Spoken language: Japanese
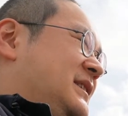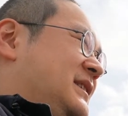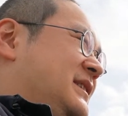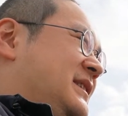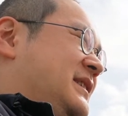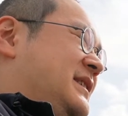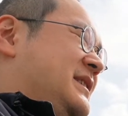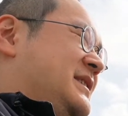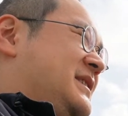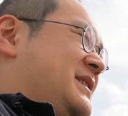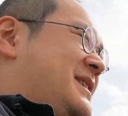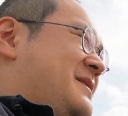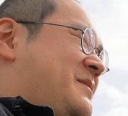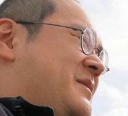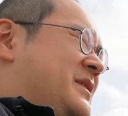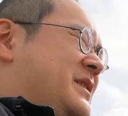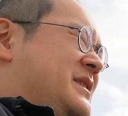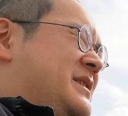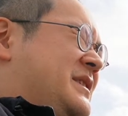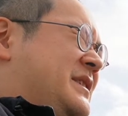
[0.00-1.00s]
でしか
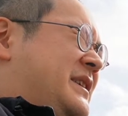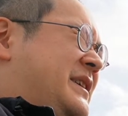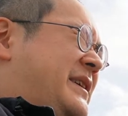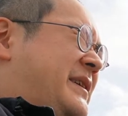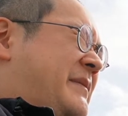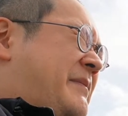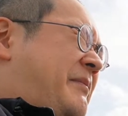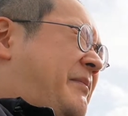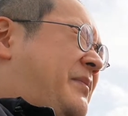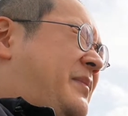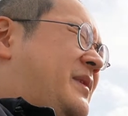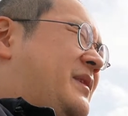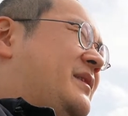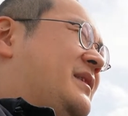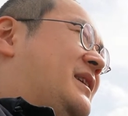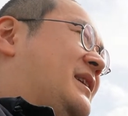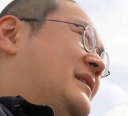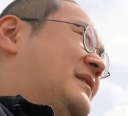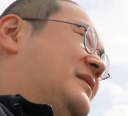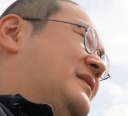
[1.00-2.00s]
もですね
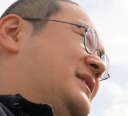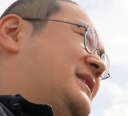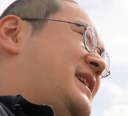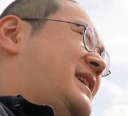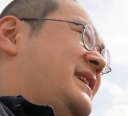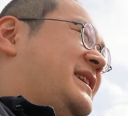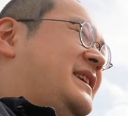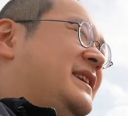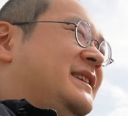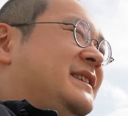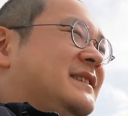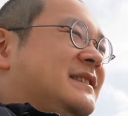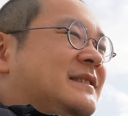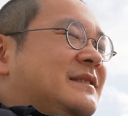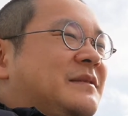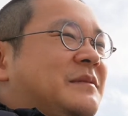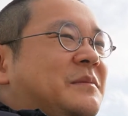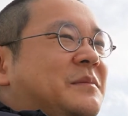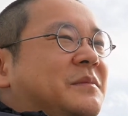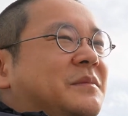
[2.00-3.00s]
あの最近
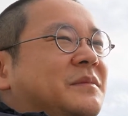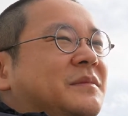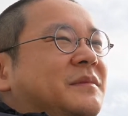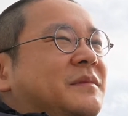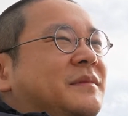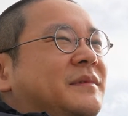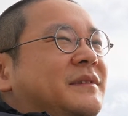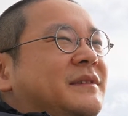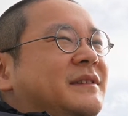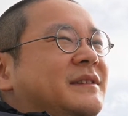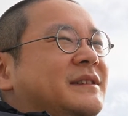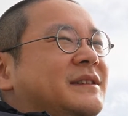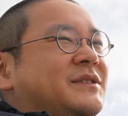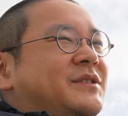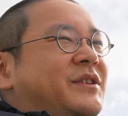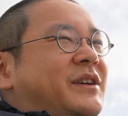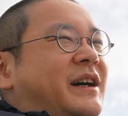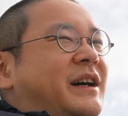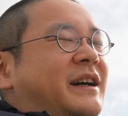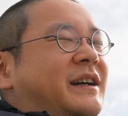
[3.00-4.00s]
す
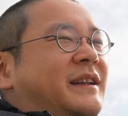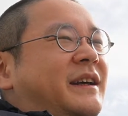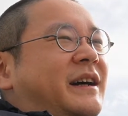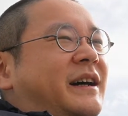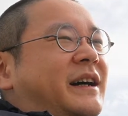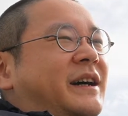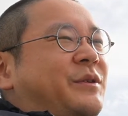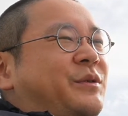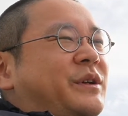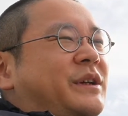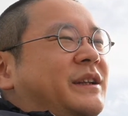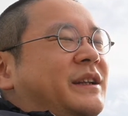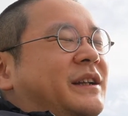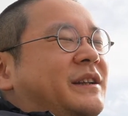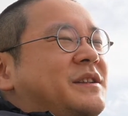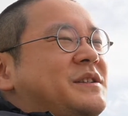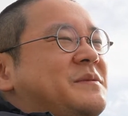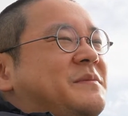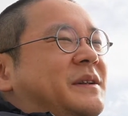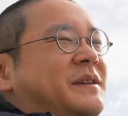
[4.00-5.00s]
ごい早寝早起きになっ
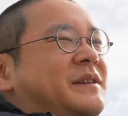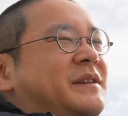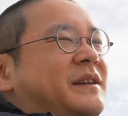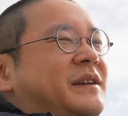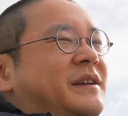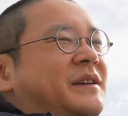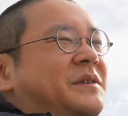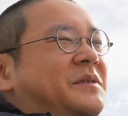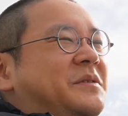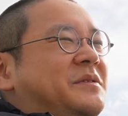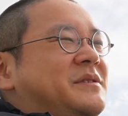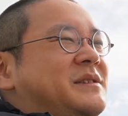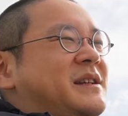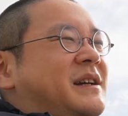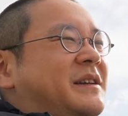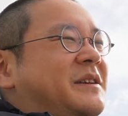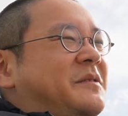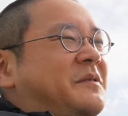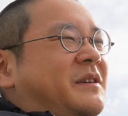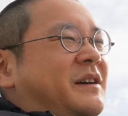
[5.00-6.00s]
てしまって夜
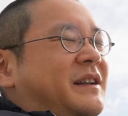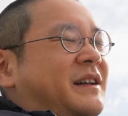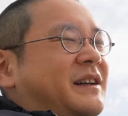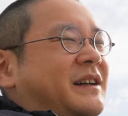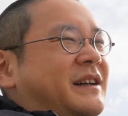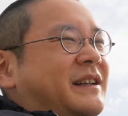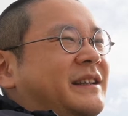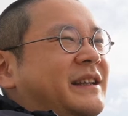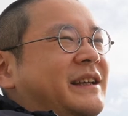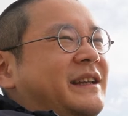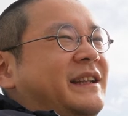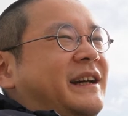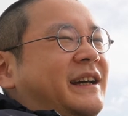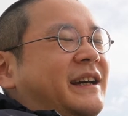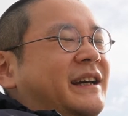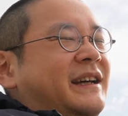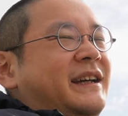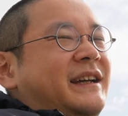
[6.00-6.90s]
作業がなんかできない